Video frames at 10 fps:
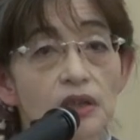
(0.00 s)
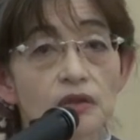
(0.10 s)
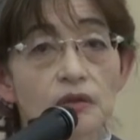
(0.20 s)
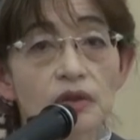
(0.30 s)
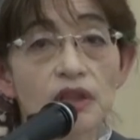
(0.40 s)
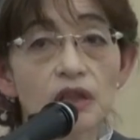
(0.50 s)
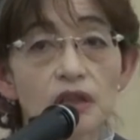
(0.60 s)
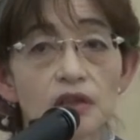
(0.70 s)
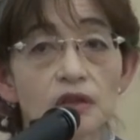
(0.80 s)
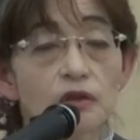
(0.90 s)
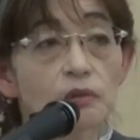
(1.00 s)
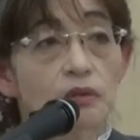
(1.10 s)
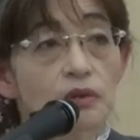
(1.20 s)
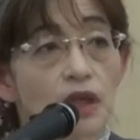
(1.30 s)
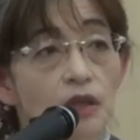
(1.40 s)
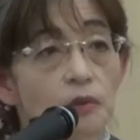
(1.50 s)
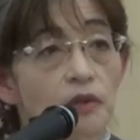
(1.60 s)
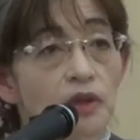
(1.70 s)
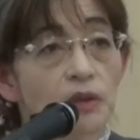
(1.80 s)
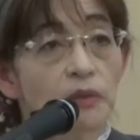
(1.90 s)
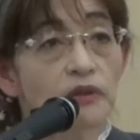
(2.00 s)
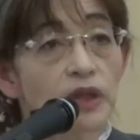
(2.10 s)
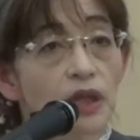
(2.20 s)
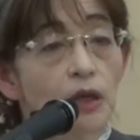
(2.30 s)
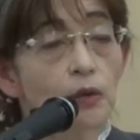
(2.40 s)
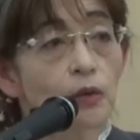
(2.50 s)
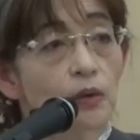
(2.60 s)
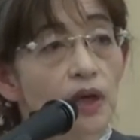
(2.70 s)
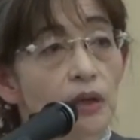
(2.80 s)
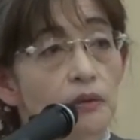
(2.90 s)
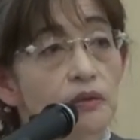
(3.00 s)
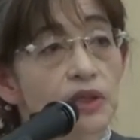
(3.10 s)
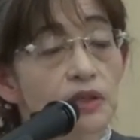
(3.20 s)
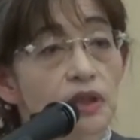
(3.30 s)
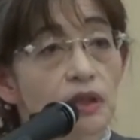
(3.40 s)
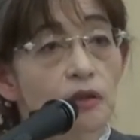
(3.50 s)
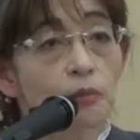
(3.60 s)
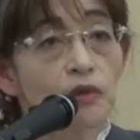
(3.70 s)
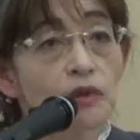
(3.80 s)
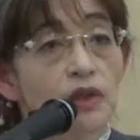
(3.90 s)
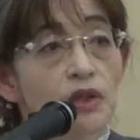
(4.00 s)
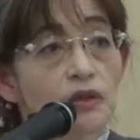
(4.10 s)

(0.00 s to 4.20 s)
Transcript: そんな児童文学も今は結構あるのですけれども、